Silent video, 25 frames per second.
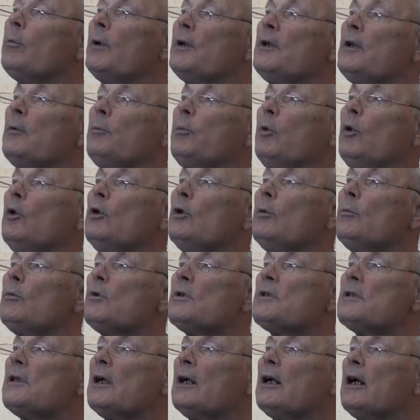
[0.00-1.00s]
по
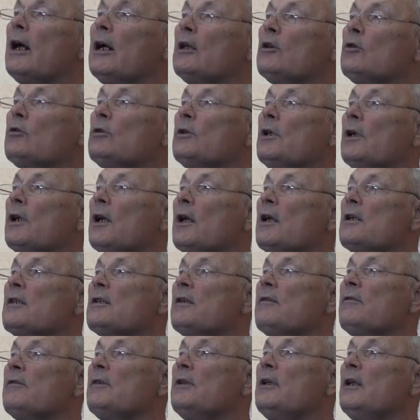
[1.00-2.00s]
неполному стакану три
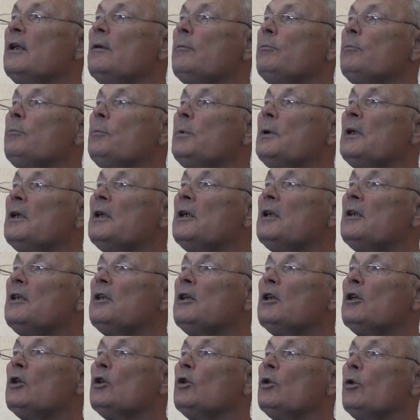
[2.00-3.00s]
раза в день перед
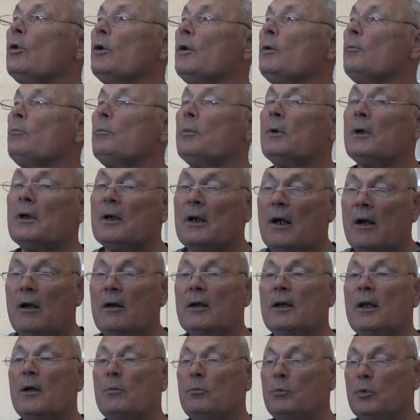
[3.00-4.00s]
едой.
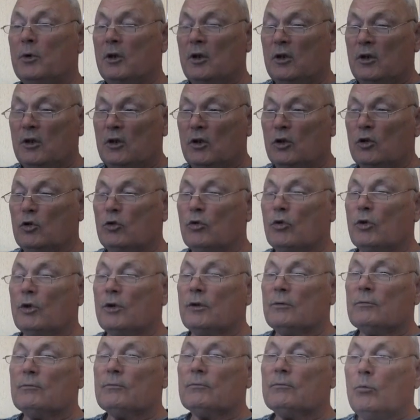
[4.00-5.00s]
Правильно, перед
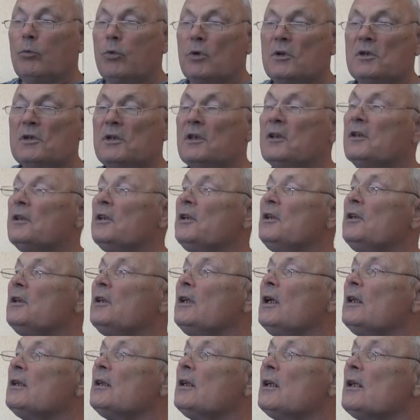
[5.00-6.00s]
едой. После еды не
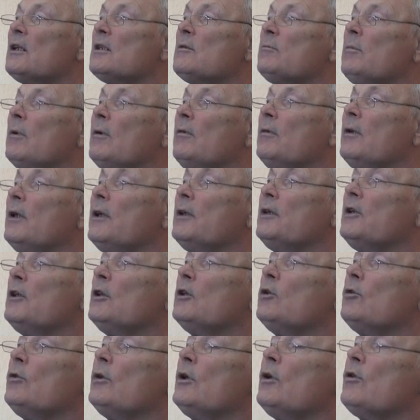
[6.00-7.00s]
надо разбавлять еду,